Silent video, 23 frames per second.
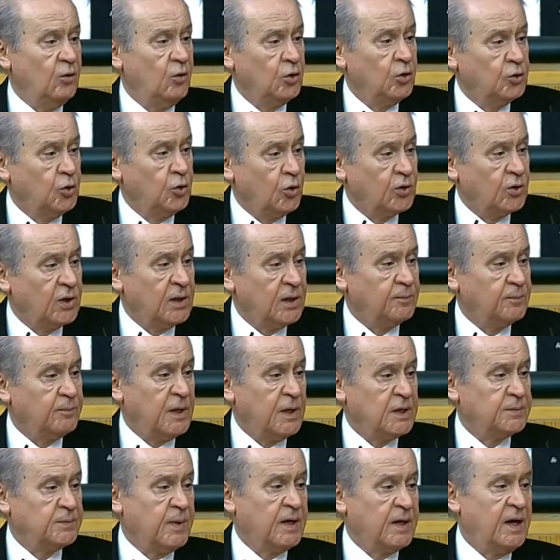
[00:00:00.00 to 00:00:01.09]
otokrat
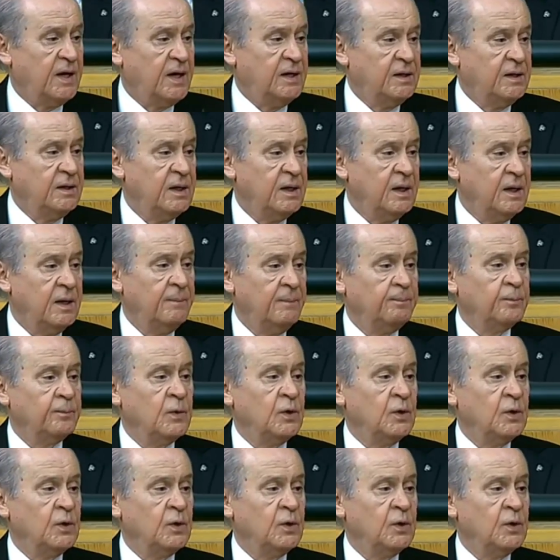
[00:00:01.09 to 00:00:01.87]
başbakanın